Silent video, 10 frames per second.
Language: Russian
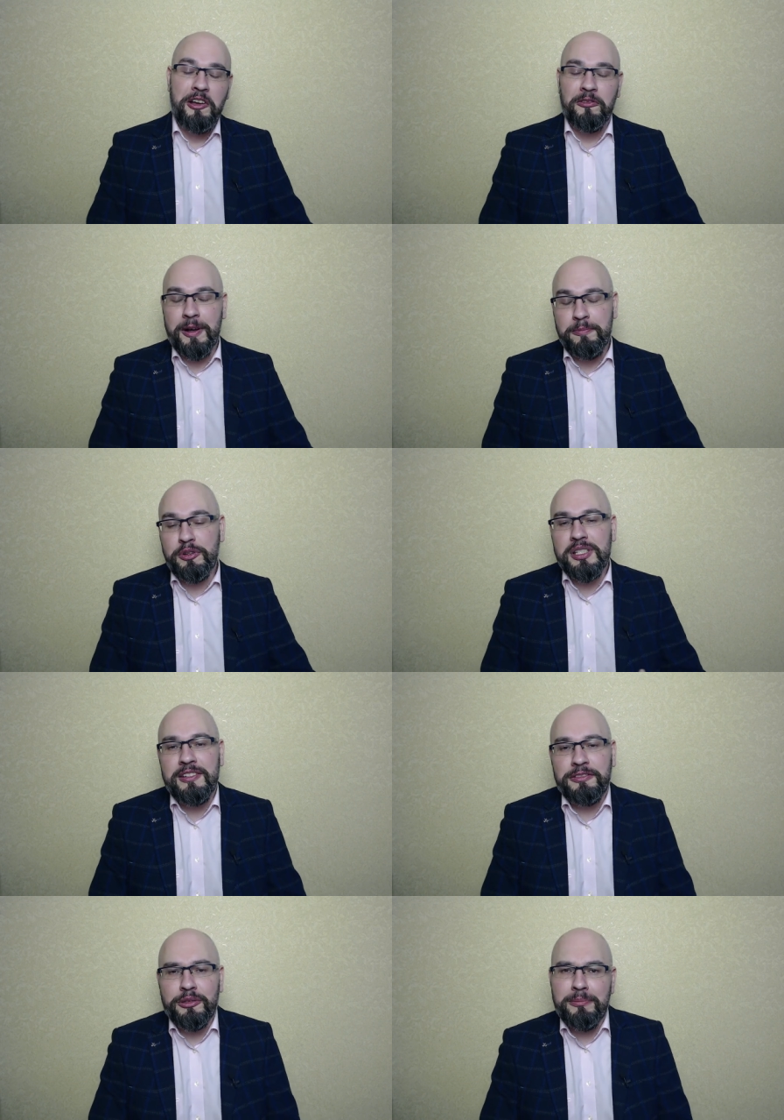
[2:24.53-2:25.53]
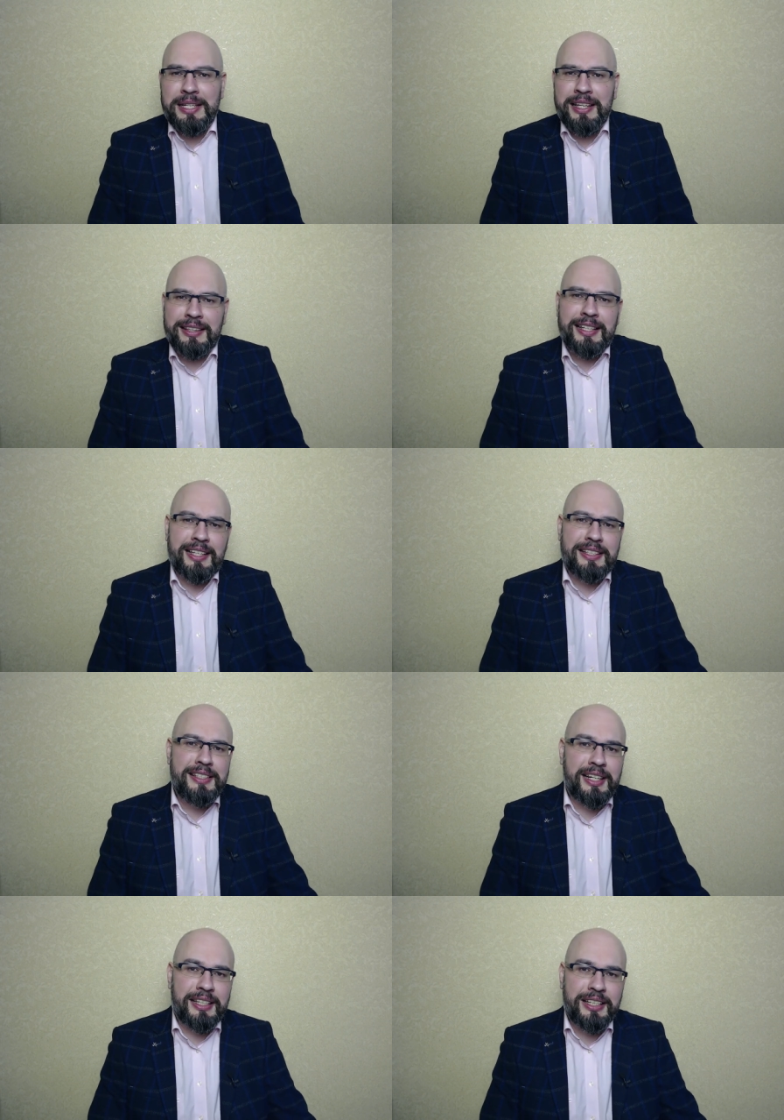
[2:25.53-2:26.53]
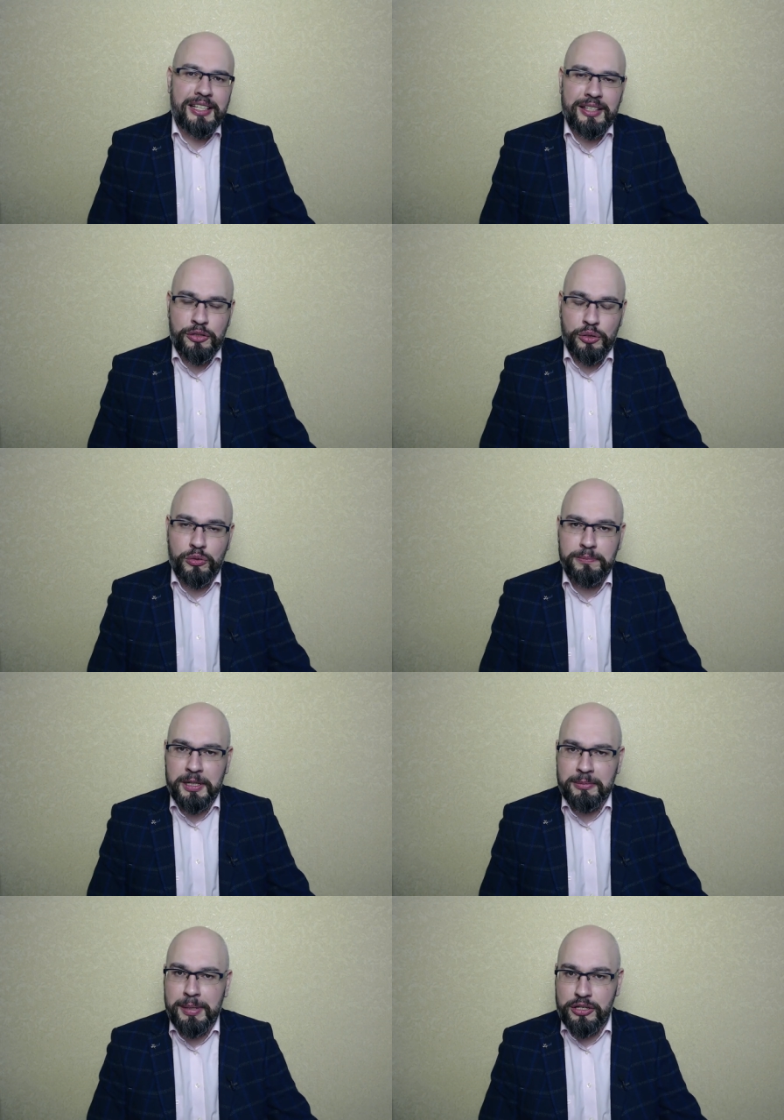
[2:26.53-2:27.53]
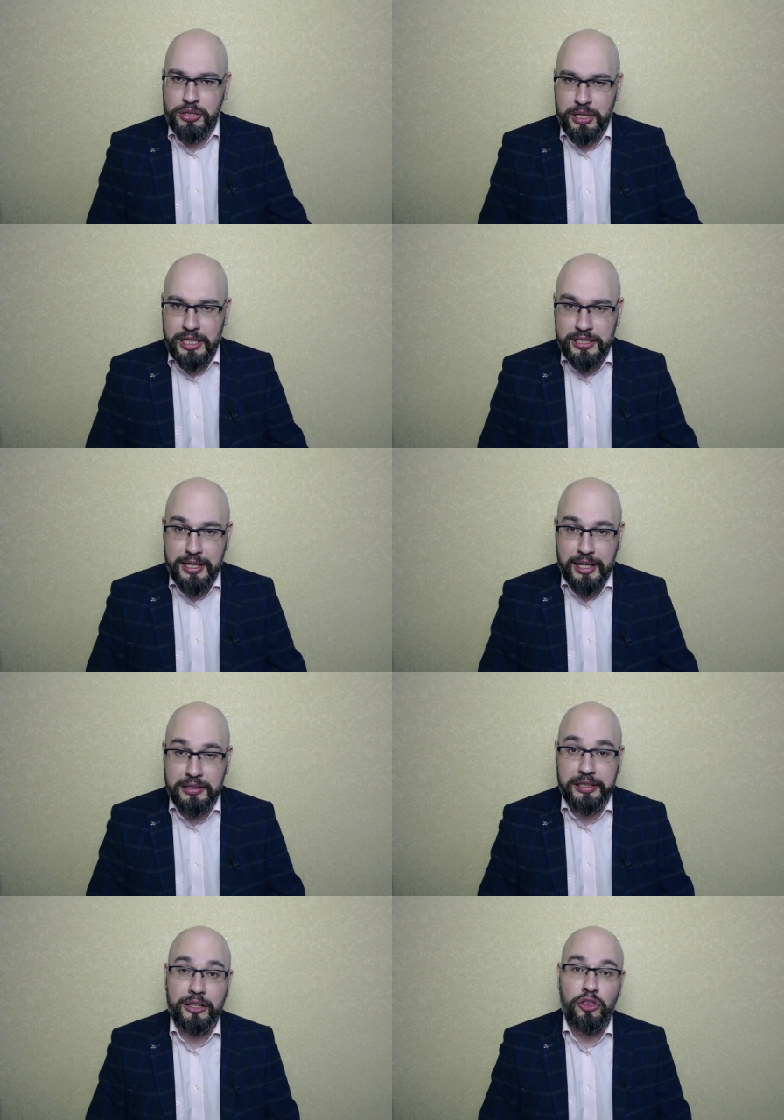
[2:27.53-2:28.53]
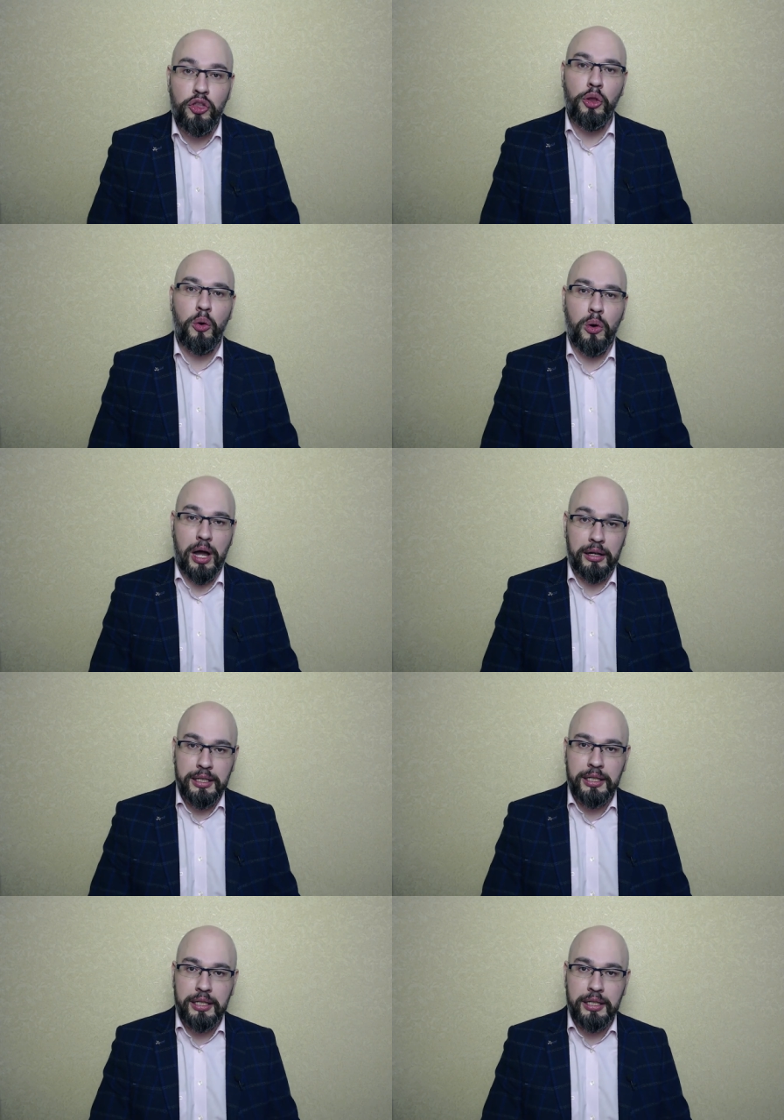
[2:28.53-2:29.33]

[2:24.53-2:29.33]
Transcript: Вопрос не в том, понятно, это не какие-то супер большие деньги, но